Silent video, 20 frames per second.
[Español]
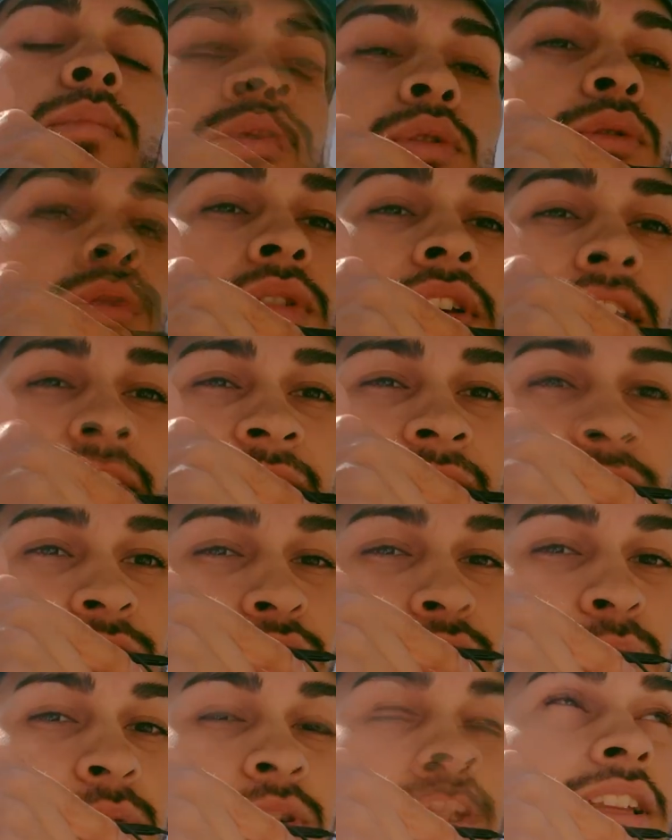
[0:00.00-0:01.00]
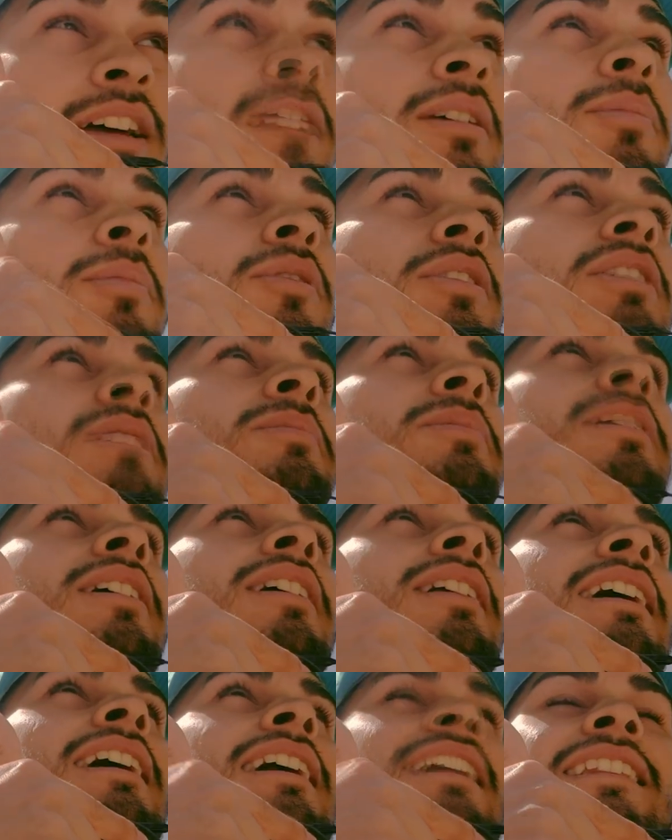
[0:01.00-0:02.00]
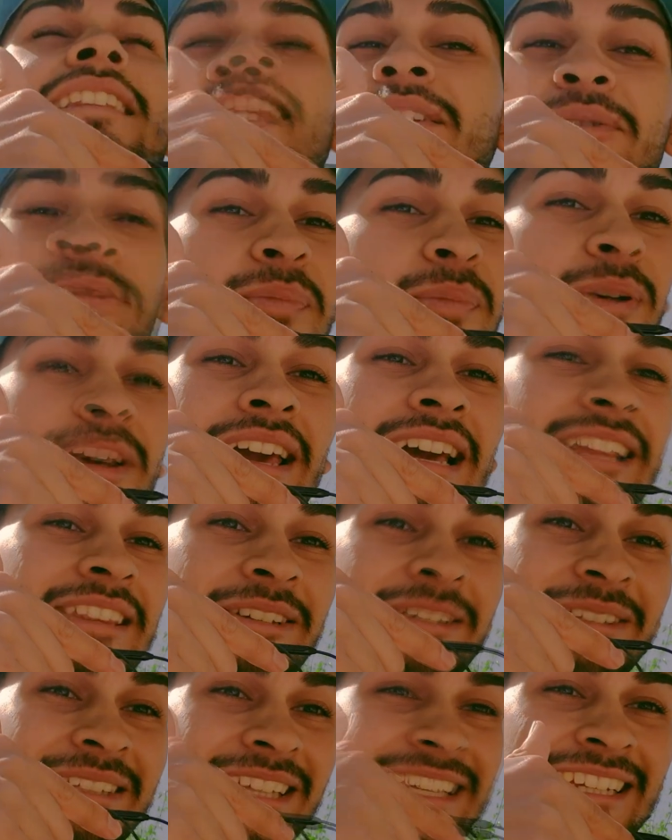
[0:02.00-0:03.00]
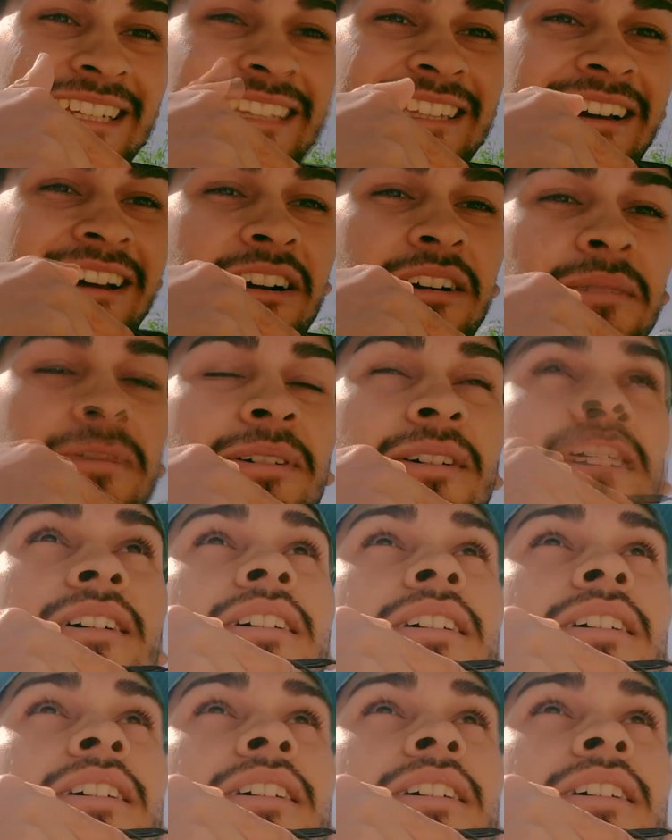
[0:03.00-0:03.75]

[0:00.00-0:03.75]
Boludo, era insoportable porque te picaba la garganta y no podías toser y estabas como.